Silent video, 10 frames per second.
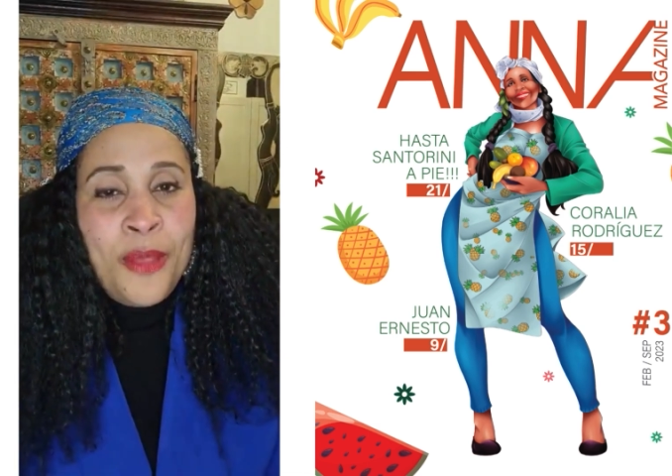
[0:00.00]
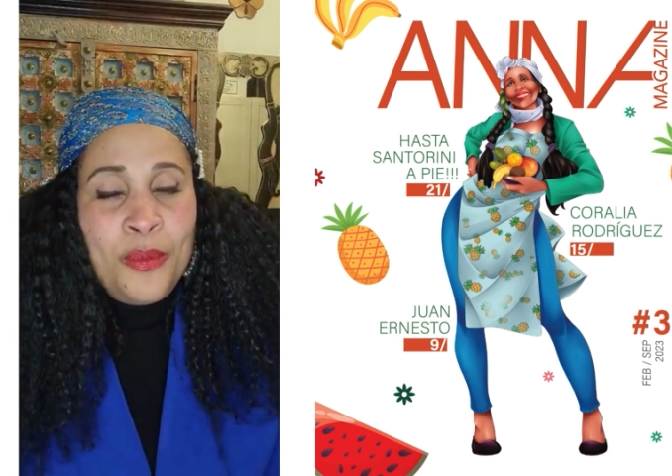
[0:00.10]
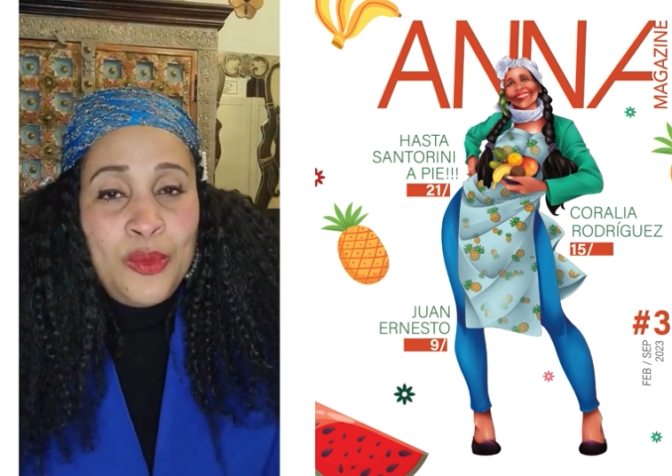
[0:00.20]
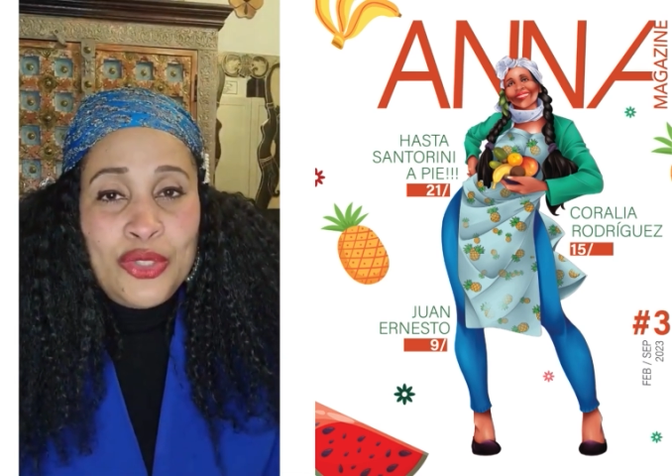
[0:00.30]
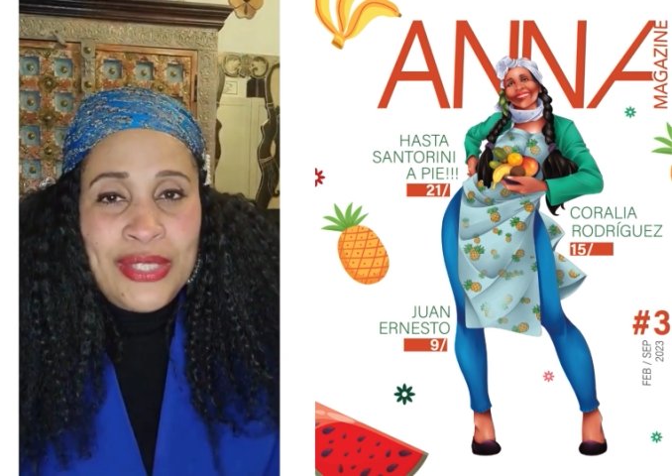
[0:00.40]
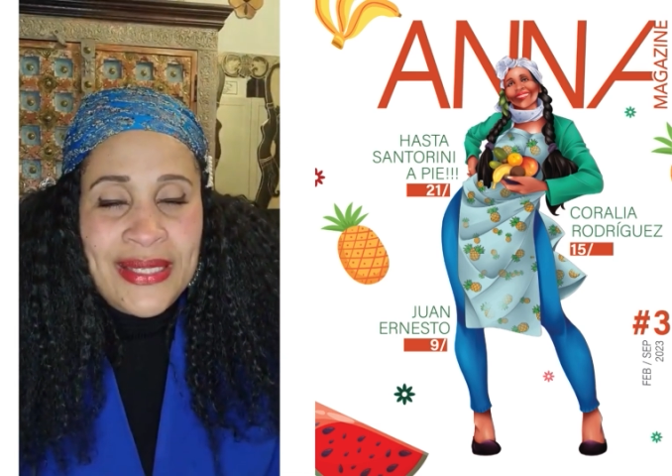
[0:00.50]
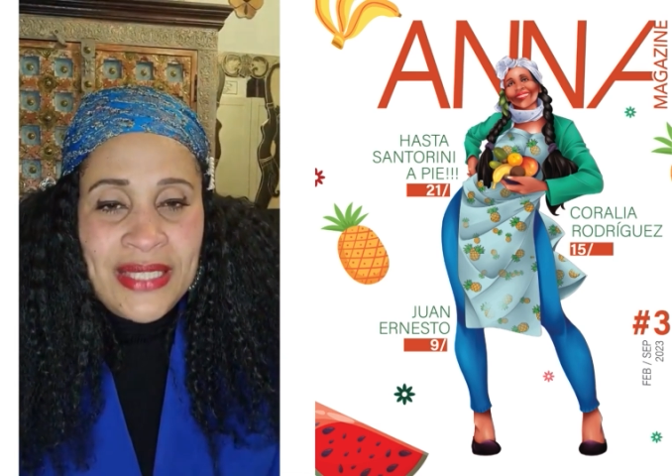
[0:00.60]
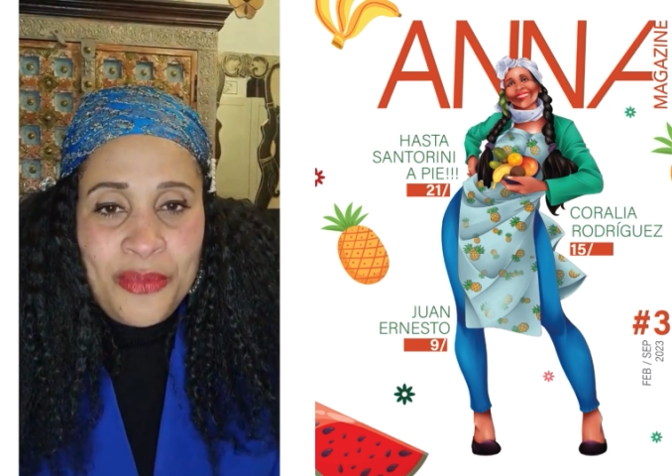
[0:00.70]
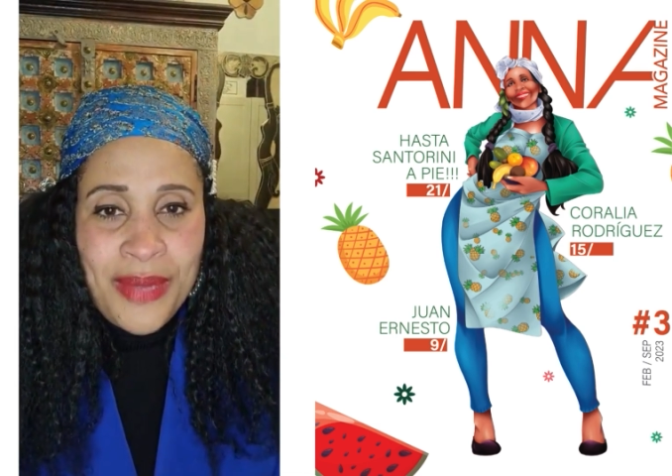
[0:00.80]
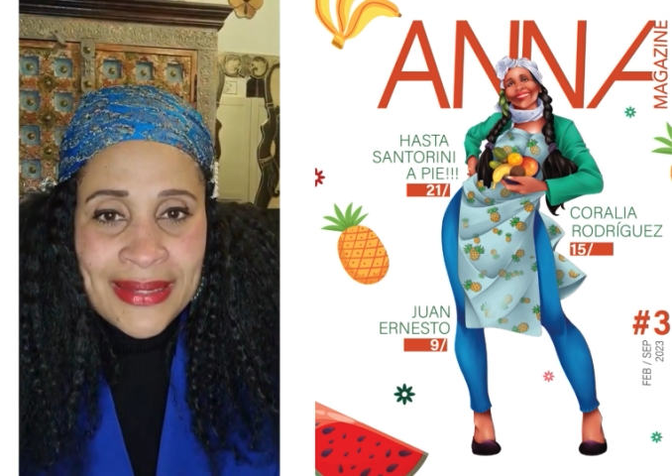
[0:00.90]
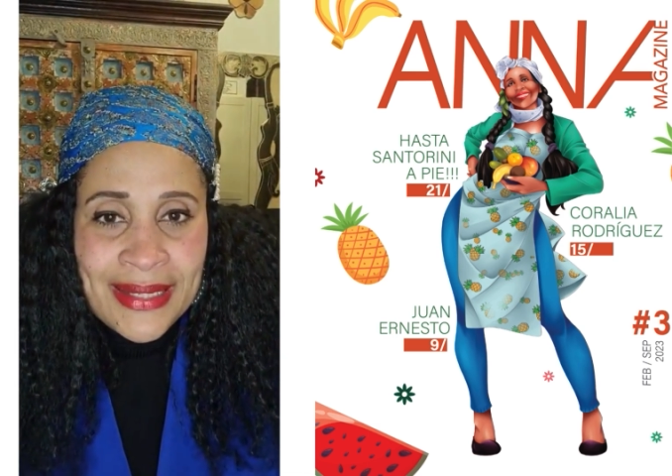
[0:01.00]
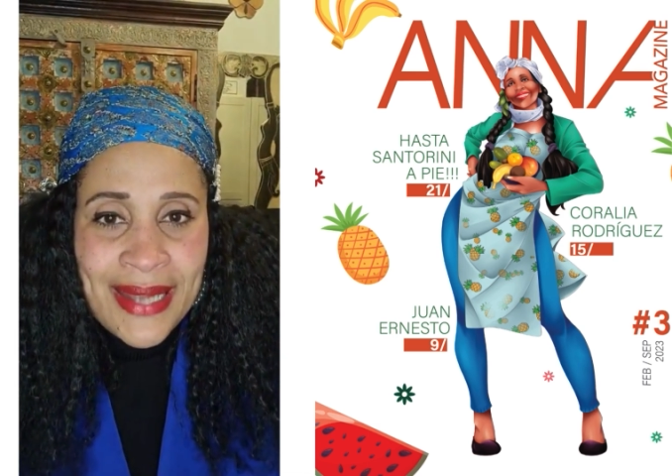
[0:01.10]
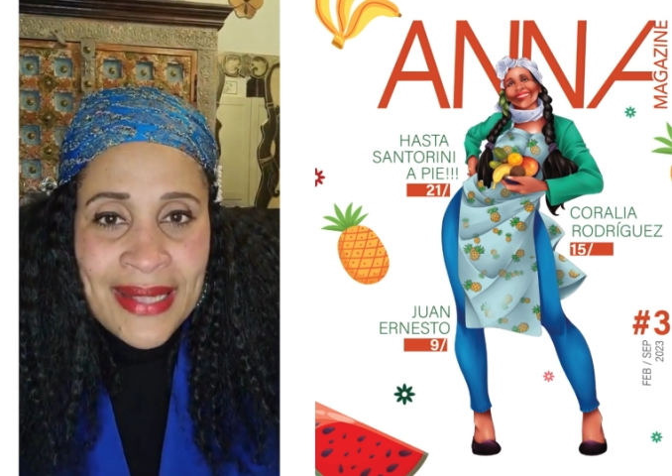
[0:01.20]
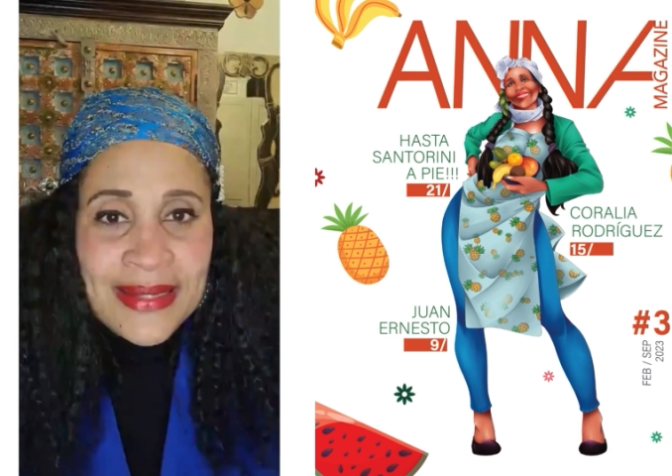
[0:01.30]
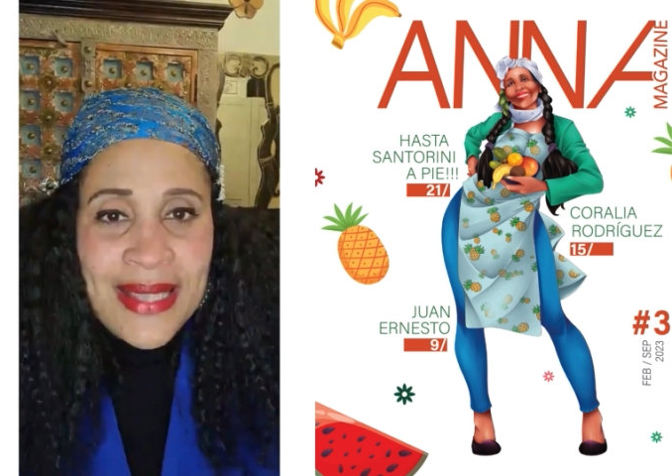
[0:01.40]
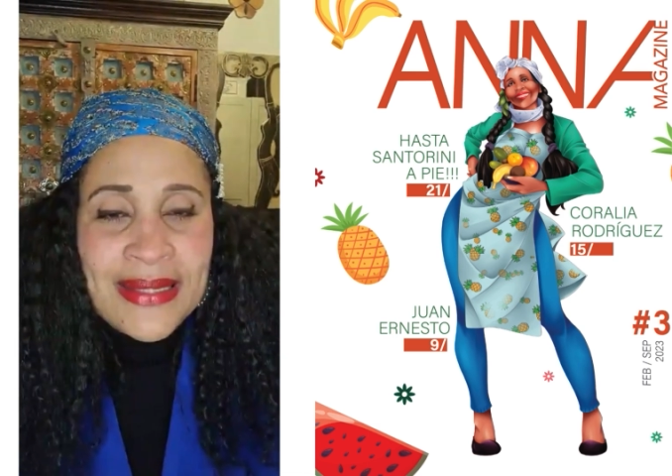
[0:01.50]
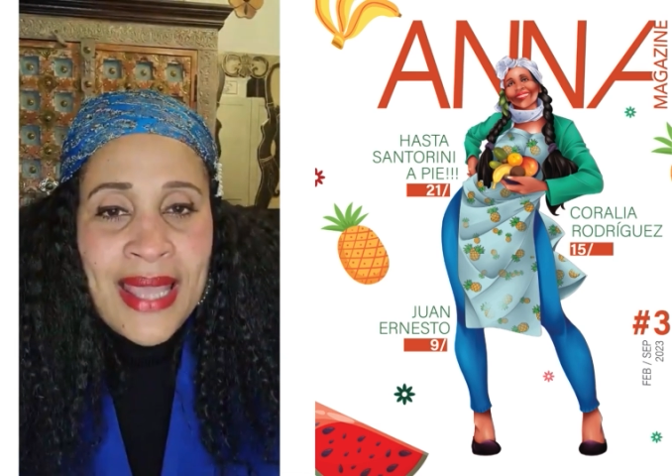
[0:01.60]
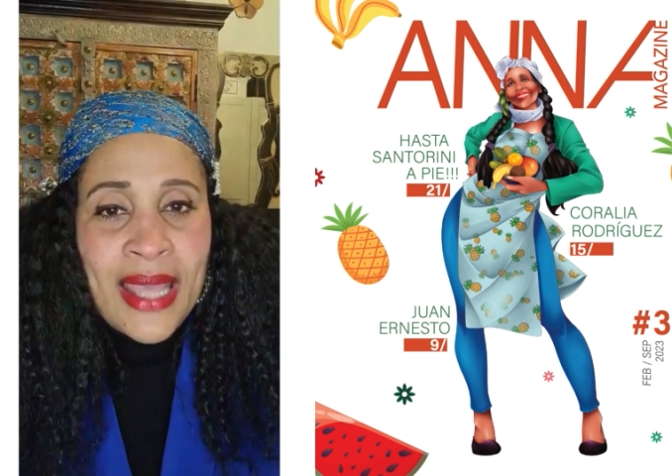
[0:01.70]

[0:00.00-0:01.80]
Muchísimas gracias